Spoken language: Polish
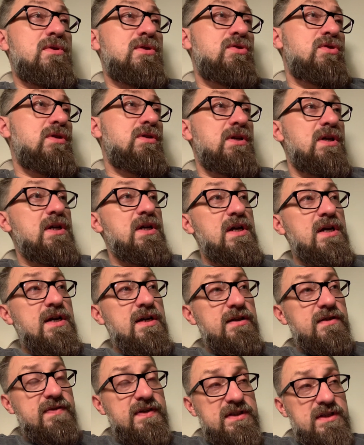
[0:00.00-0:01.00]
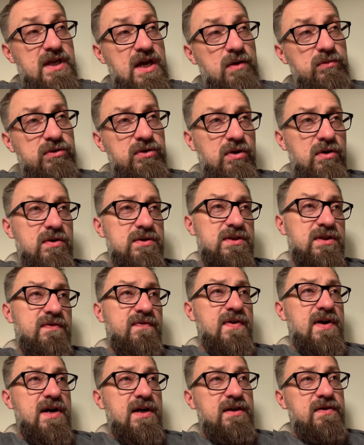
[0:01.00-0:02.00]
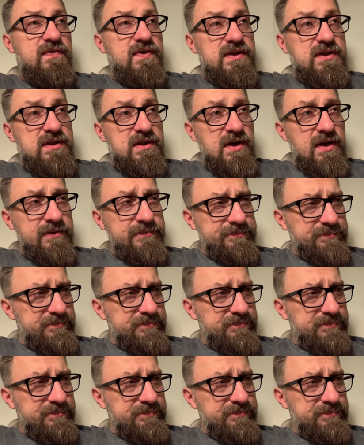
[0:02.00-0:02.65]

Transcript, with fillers: czyli kwestia autorstwa, kwestia